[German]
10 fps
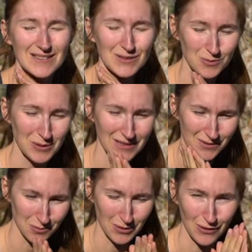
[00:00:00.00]
super,
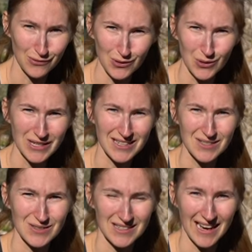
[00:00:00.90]
super froh hier
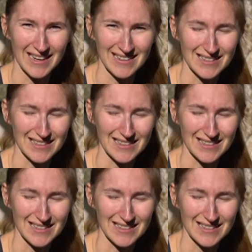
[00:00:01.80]
zu sein.